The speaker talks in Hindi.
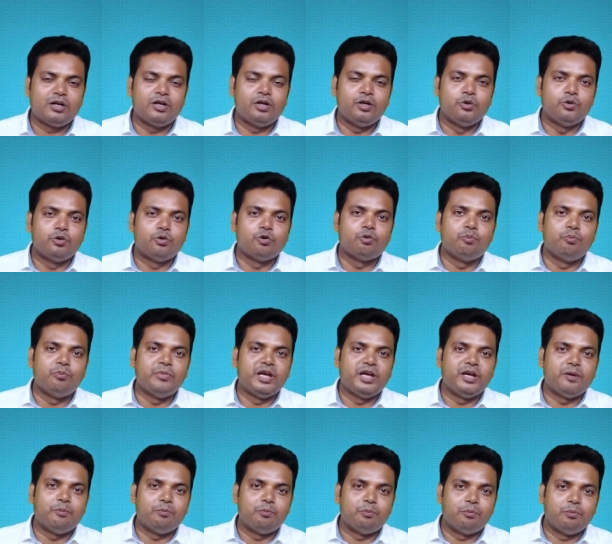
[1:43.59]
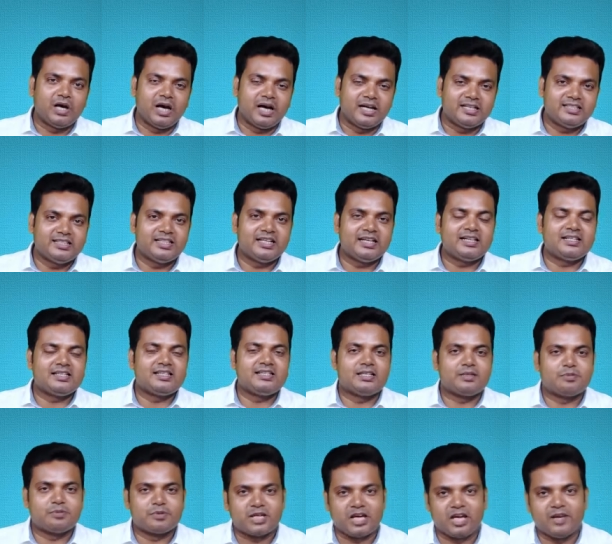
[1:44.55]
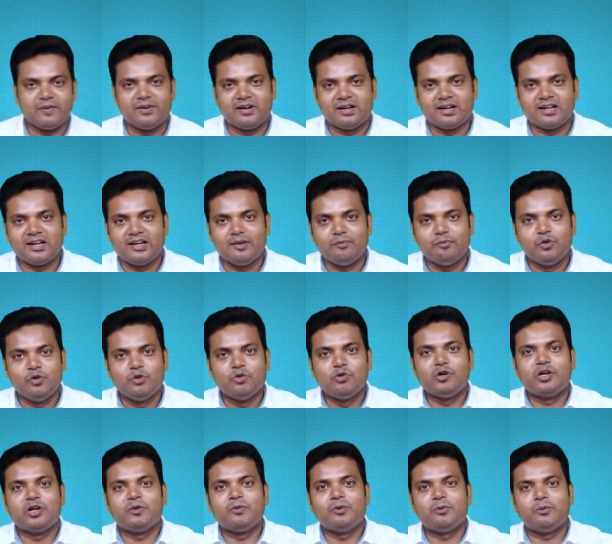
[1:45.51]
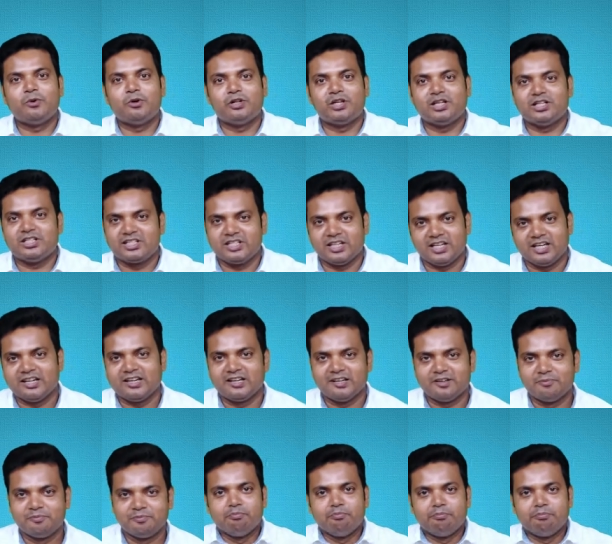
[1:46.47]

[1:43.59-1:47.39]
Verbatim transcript: यूट्यूब में अच्छा खासा सब्सक्राइबर है व्यूअर भी बहुत अच्छा है